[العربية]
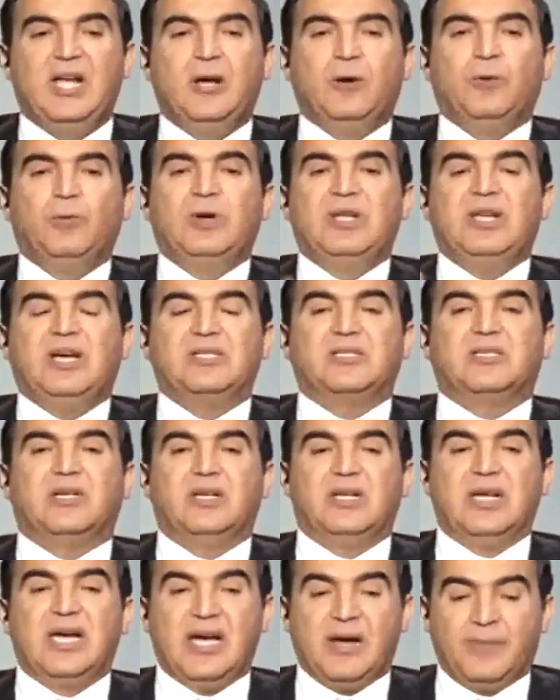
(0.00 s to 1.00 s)
ويحصل
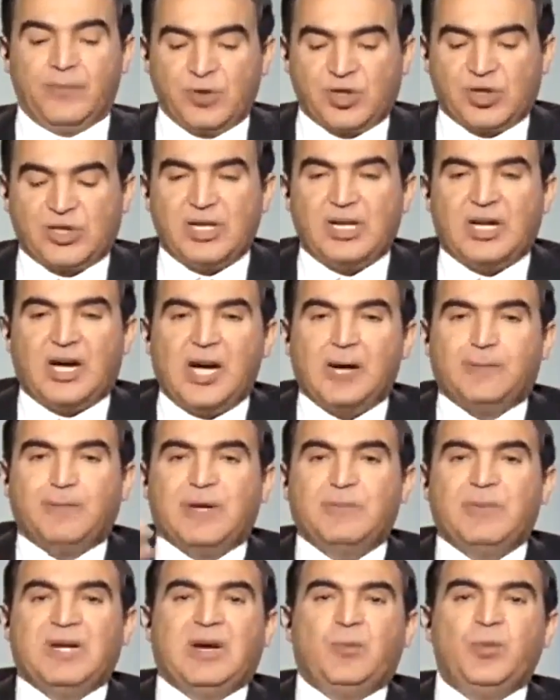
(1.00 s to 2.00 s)
لها مشكلة أكبر
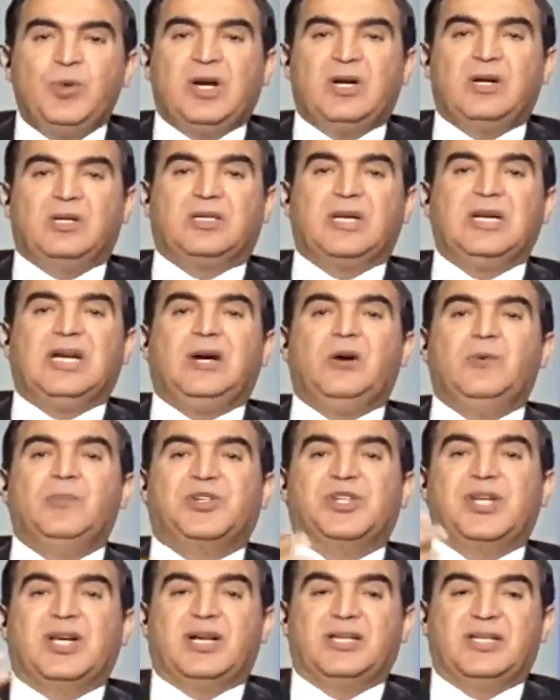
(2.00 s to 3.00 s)
من الأمونيا اللي طلع
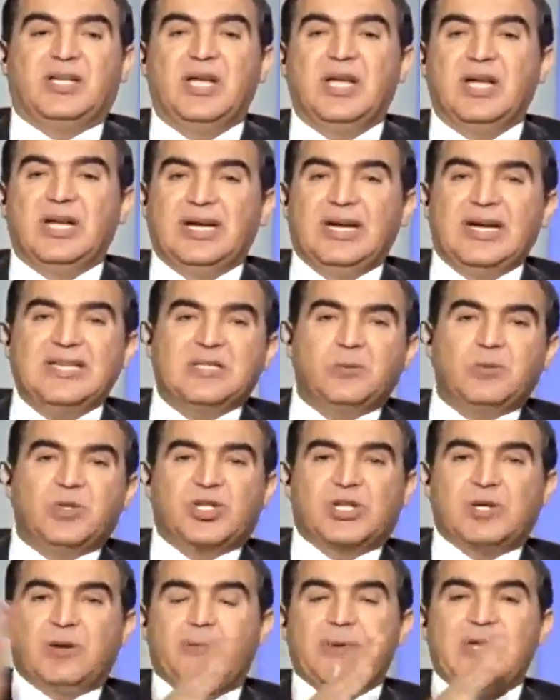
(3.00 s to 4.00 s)
والمشاكل دي لازم
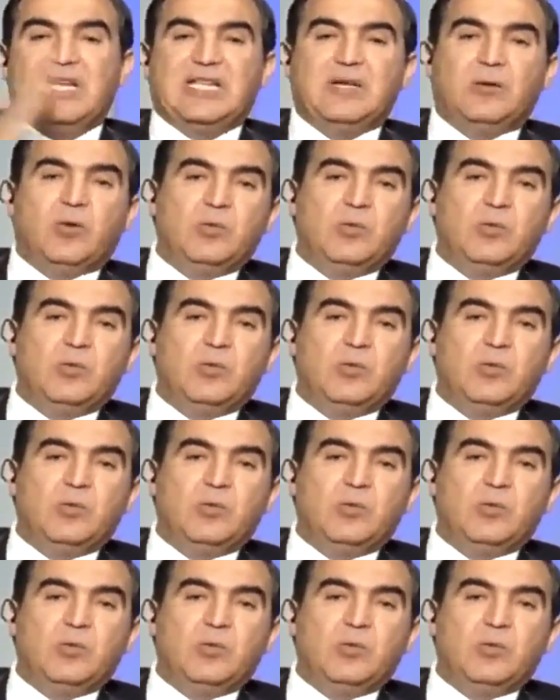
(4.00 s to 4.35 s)
الشبابيك تكون